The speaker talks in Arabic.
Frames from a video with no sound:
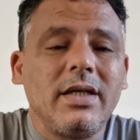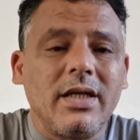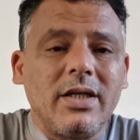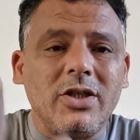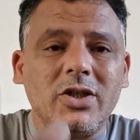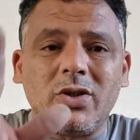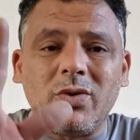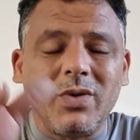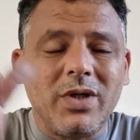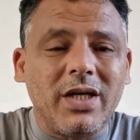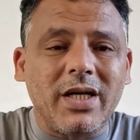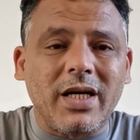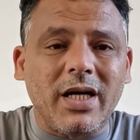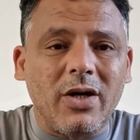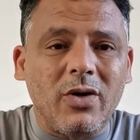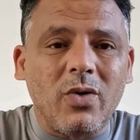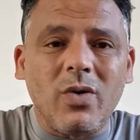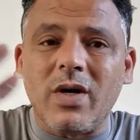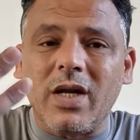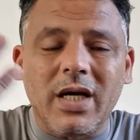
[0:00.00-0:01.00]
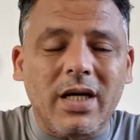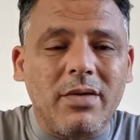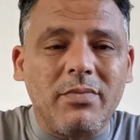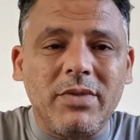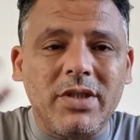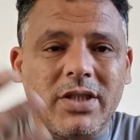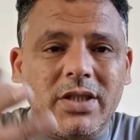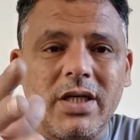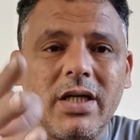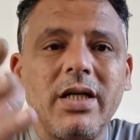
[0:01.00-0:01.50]
يعني شويه كان نور
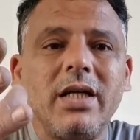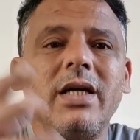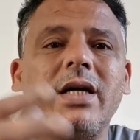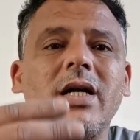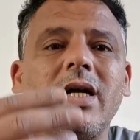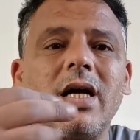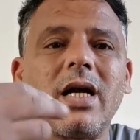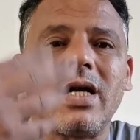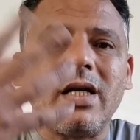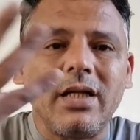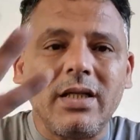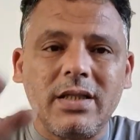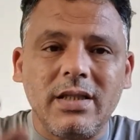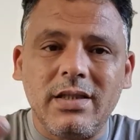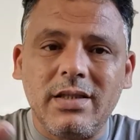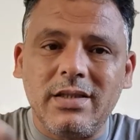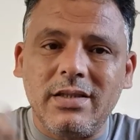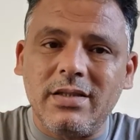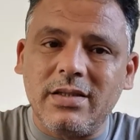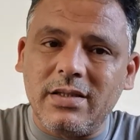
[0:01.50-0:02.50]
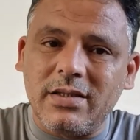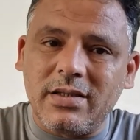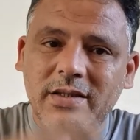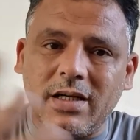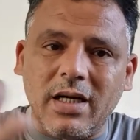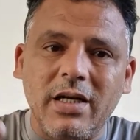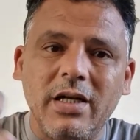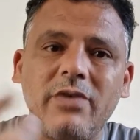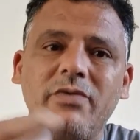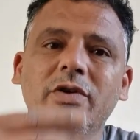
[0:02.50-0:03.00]
لكن مش الاناره اللي
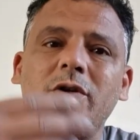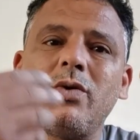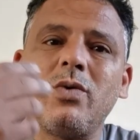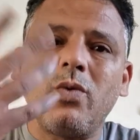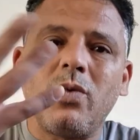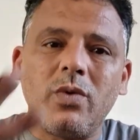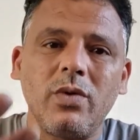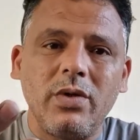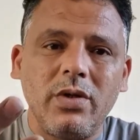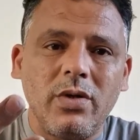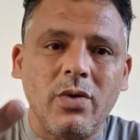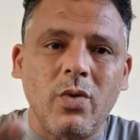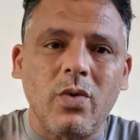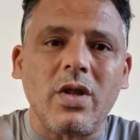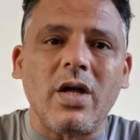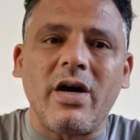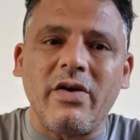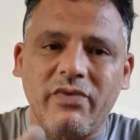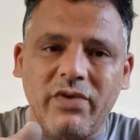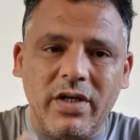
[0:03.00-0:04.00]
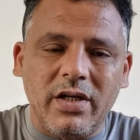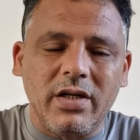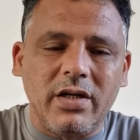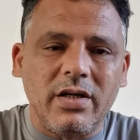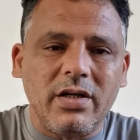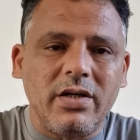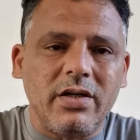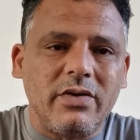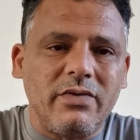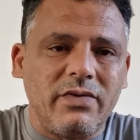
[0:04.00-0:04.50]
تخلي الفيديو يوضح في,
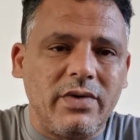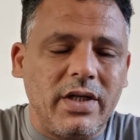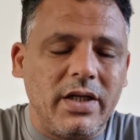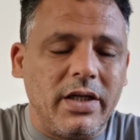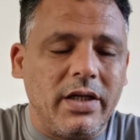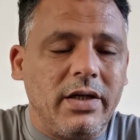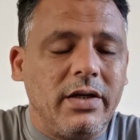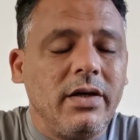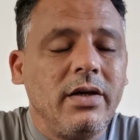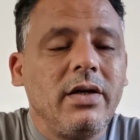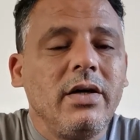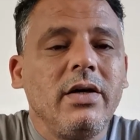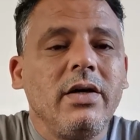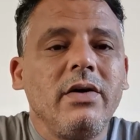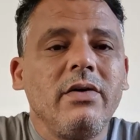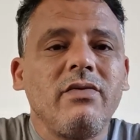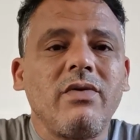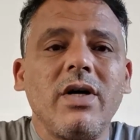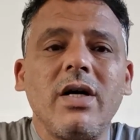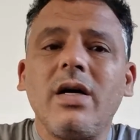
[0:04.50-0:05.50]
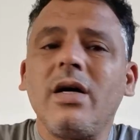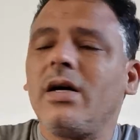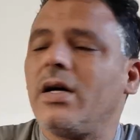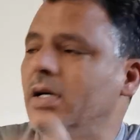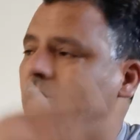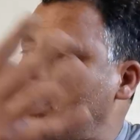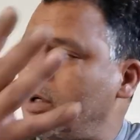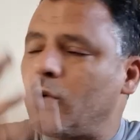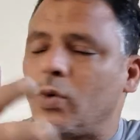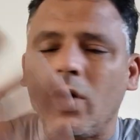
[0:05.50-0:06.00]
في الليل
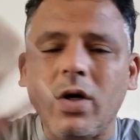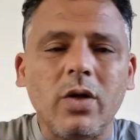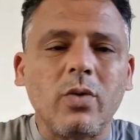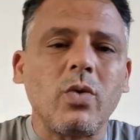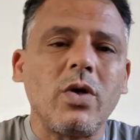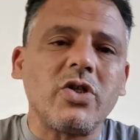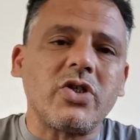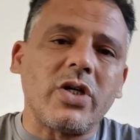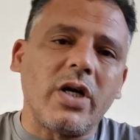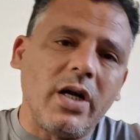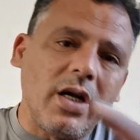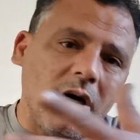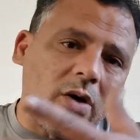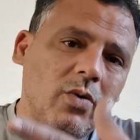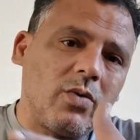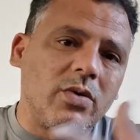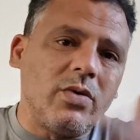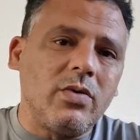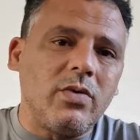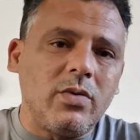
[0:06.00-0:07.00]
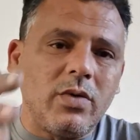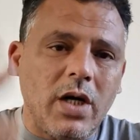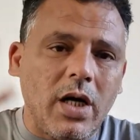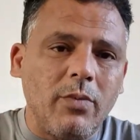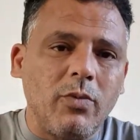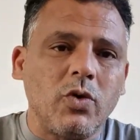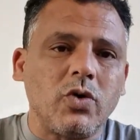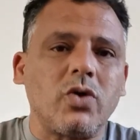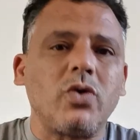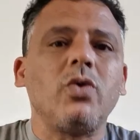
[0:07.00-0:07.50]
فخطوه خطوه ان شاء الله
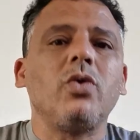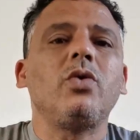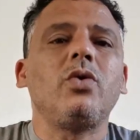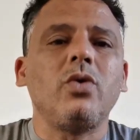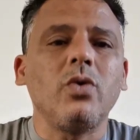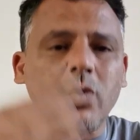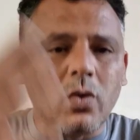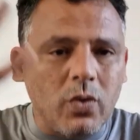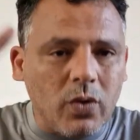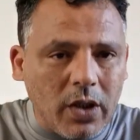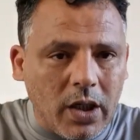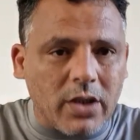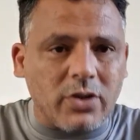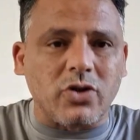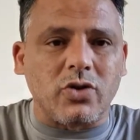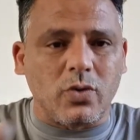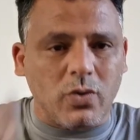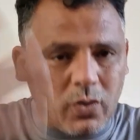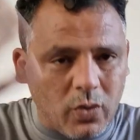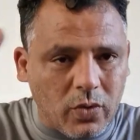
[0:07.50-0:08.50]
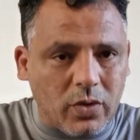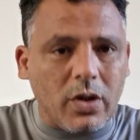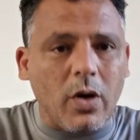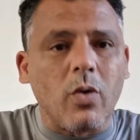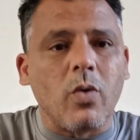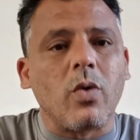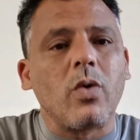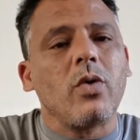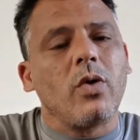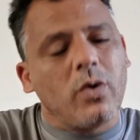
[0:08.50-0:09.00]
نعملوا استوديو ونحسنوه
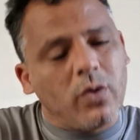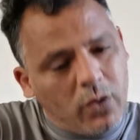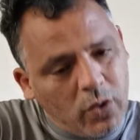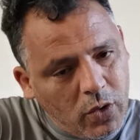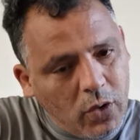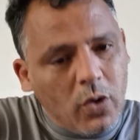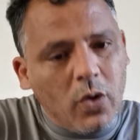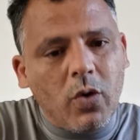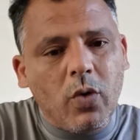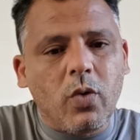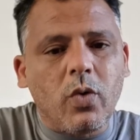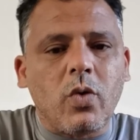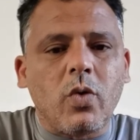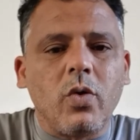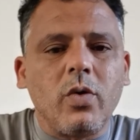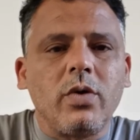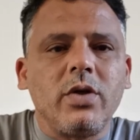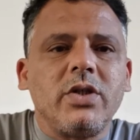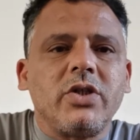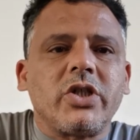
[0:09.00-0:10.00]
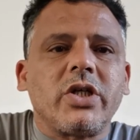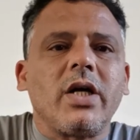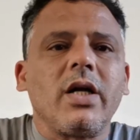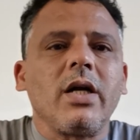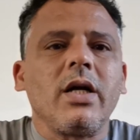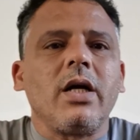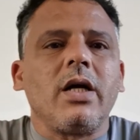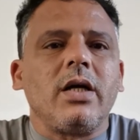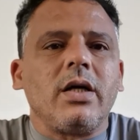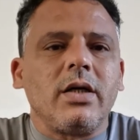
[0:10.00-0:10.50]
ونطوروه ويكون ان شاء
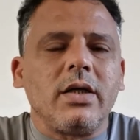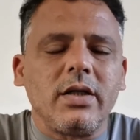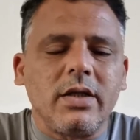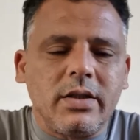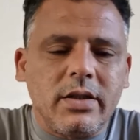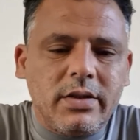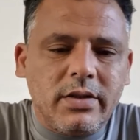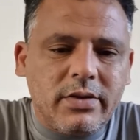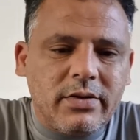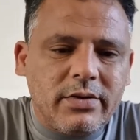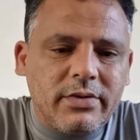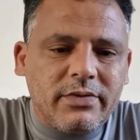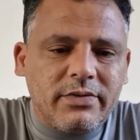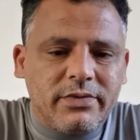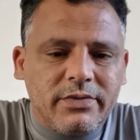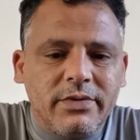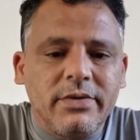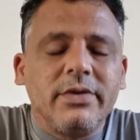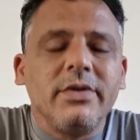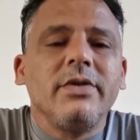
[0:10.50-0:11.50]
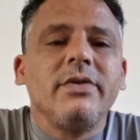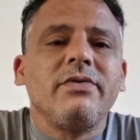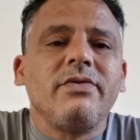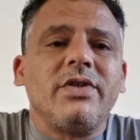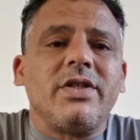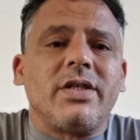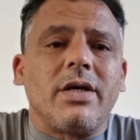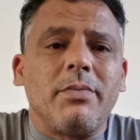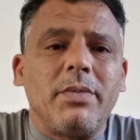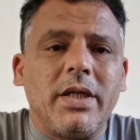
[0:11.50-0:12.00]
الله
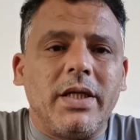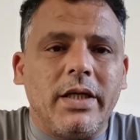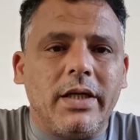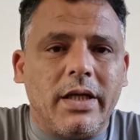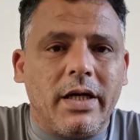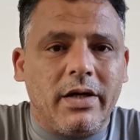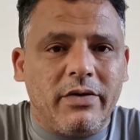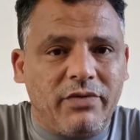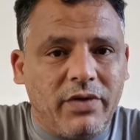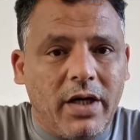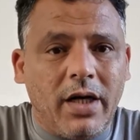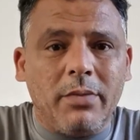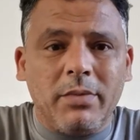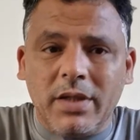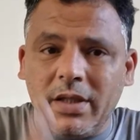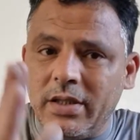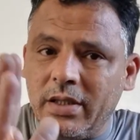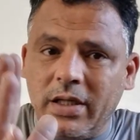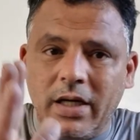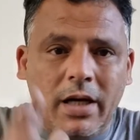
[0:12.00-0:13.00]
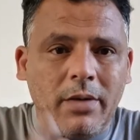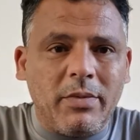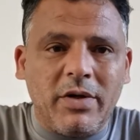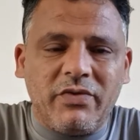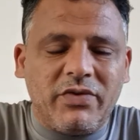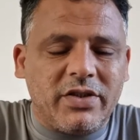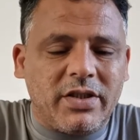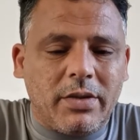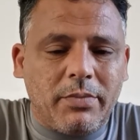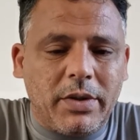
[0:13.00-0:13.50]
في سبيل الله في عمل
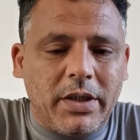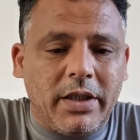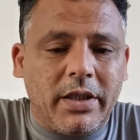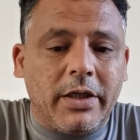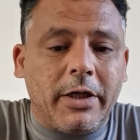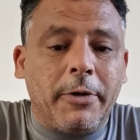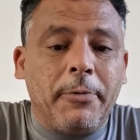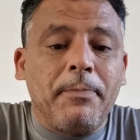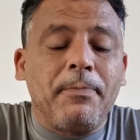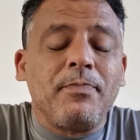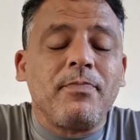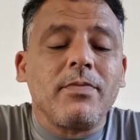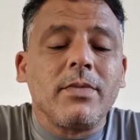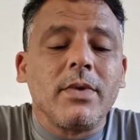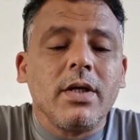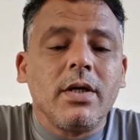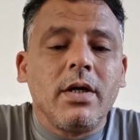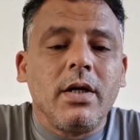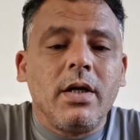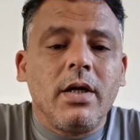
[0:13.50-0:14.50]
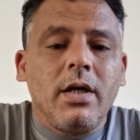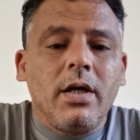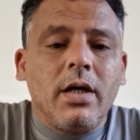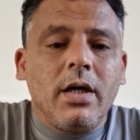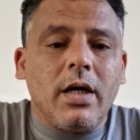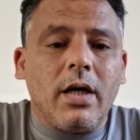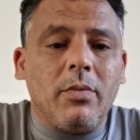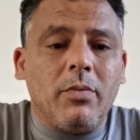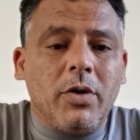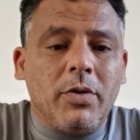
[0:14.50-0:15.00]
عمل في سبيل الله
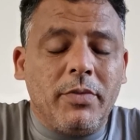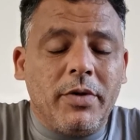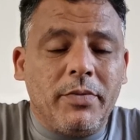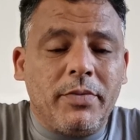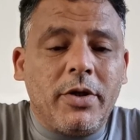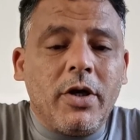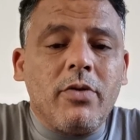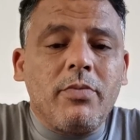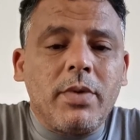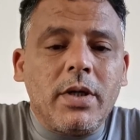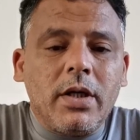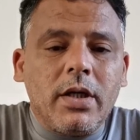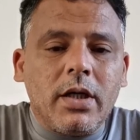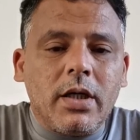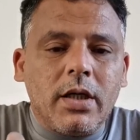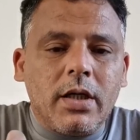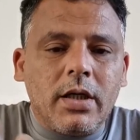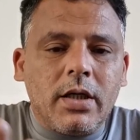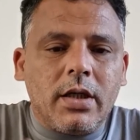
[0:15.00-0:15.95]
المهم نبداو بال